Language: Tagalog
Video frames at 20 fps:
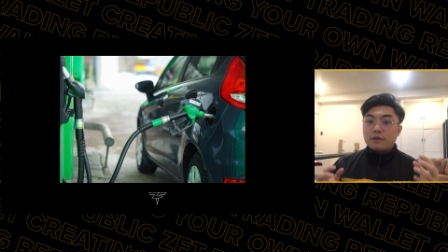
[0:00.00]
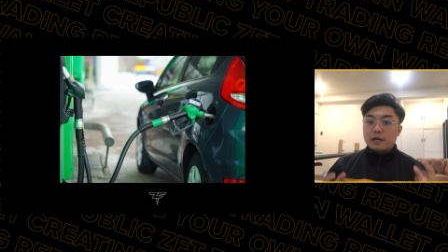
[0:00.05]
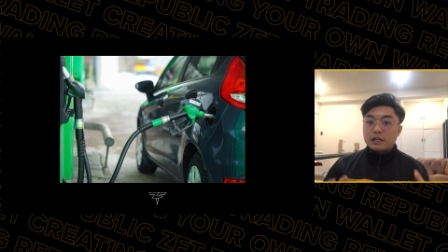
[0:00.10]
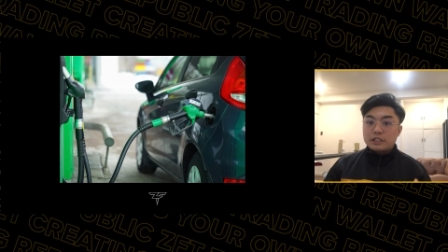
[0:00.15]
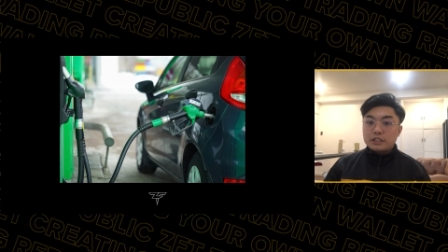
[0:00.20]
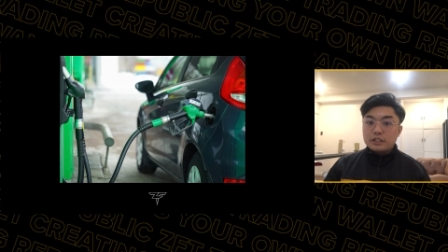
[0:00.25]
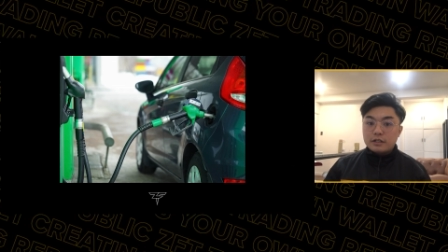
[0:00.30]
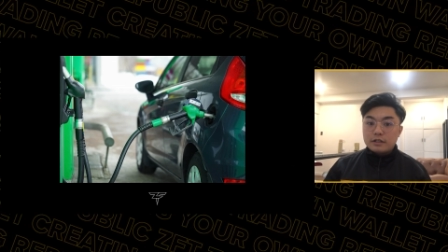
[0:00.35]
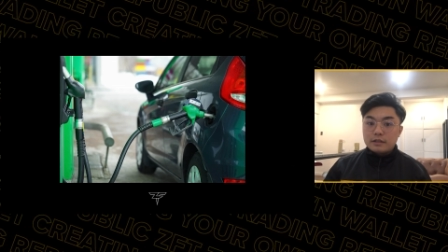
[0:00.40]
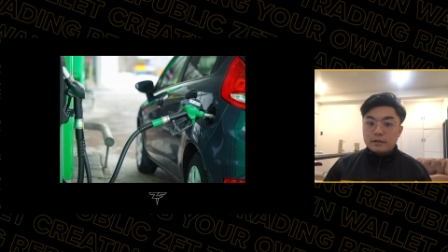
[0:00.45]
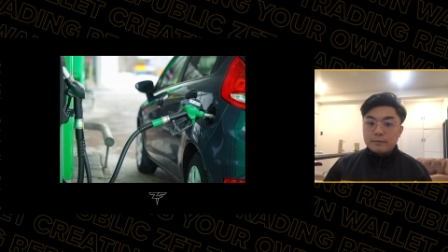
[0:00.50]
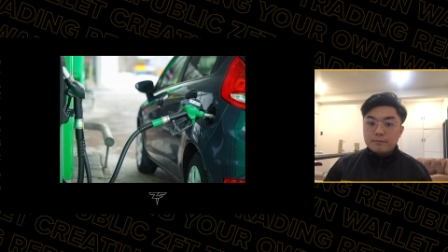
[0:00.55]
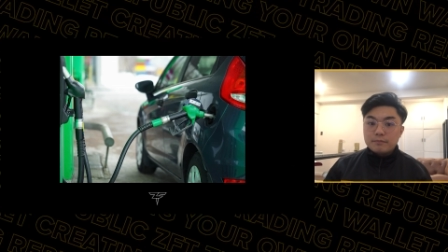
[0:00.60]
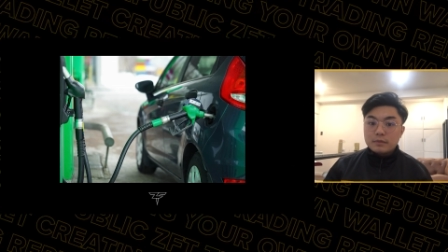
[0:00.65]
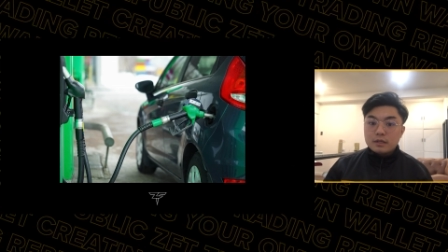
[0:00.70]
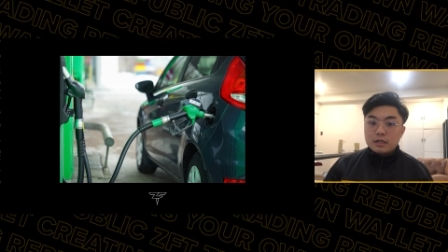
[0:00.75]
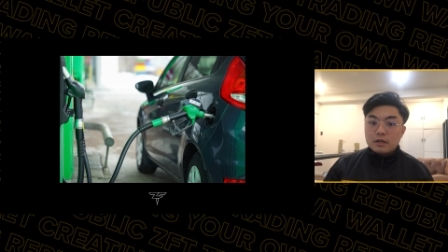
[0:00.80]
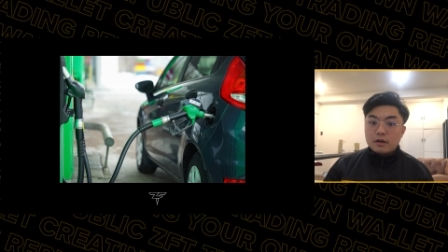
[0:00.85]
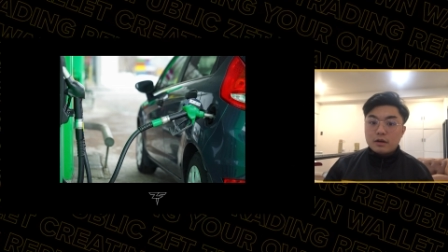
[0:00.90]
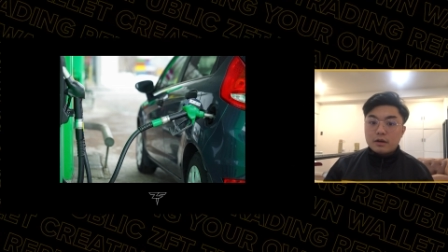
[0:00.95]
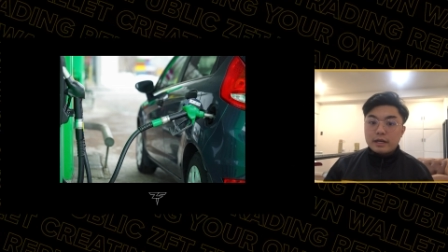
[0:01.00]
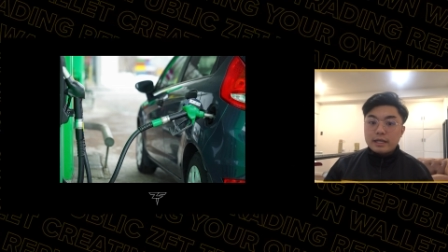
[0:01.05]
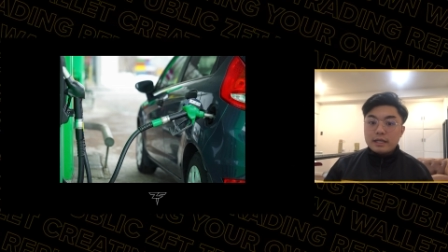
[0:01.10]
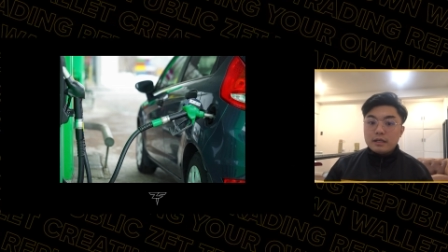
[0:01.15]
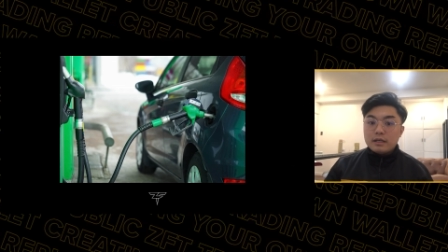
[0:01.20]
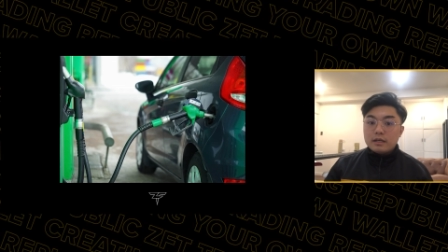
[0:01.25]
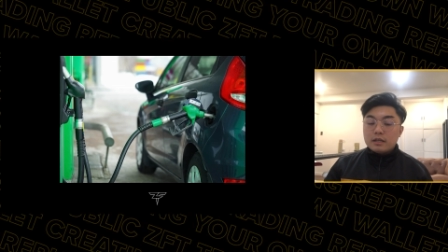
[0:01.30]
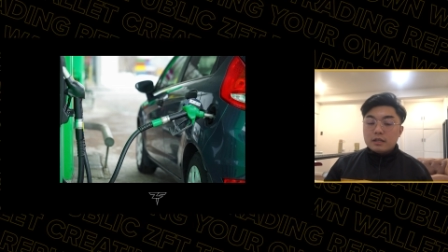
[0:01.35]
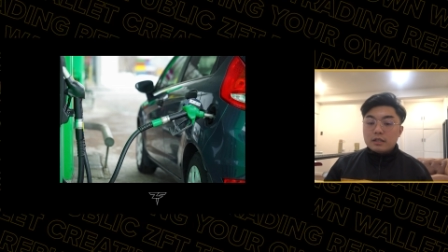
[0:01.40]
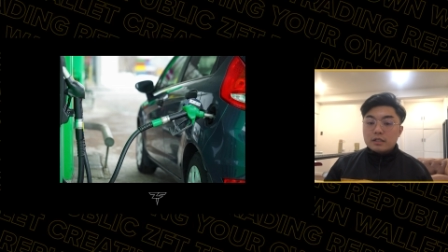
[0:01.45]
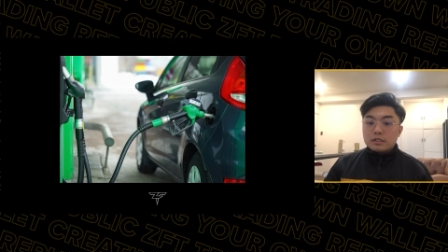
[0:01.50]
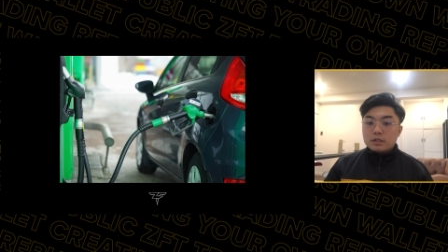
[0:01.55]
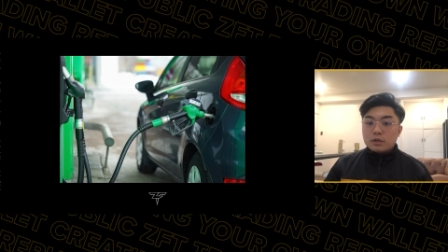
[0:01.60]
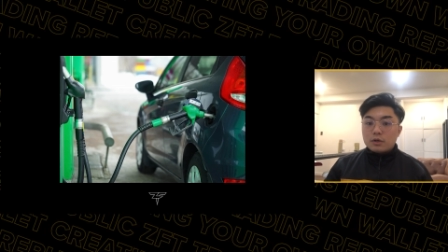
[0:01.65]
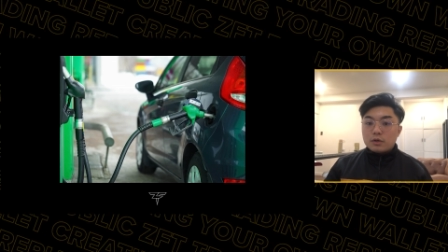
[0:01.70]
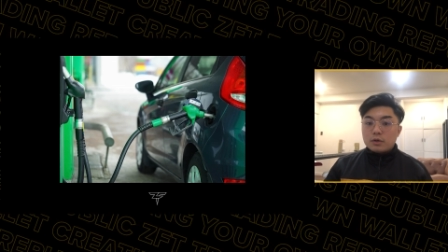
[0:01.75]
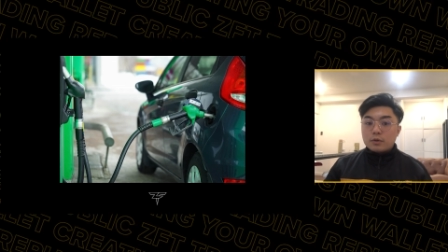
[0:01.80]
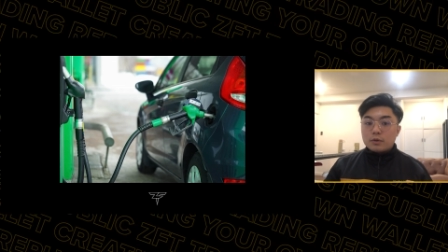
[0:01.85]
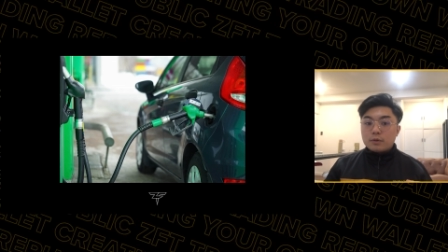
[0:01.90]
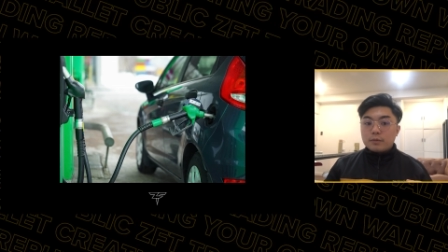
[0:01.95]
function. Okay?
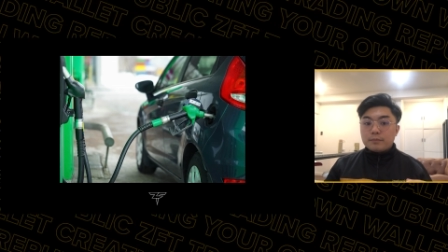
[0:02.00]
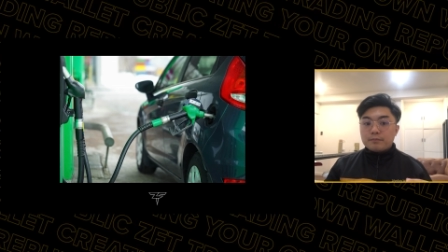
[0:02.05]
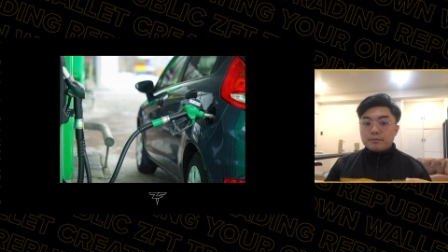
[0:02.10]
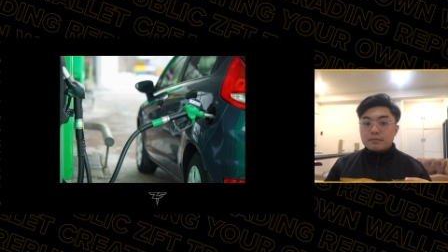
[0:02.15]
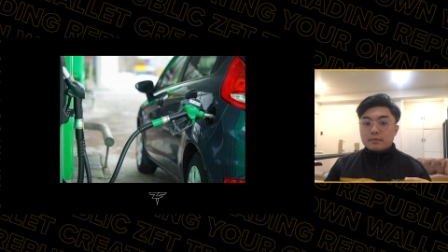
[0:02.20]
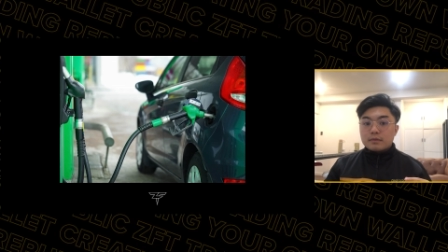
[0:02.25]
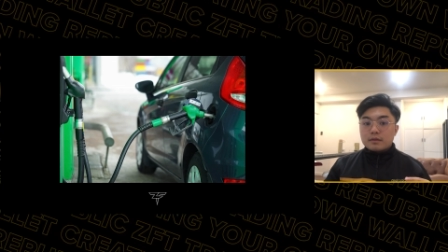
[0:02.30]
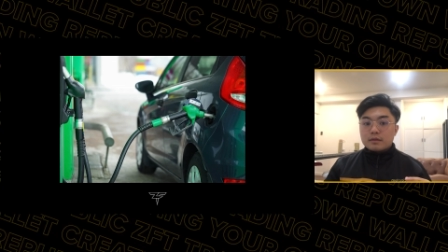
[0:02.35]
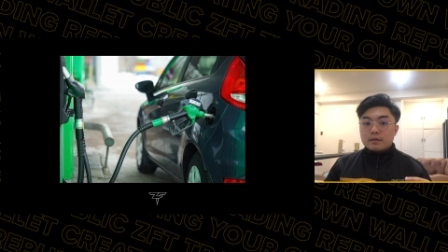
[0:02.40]
So,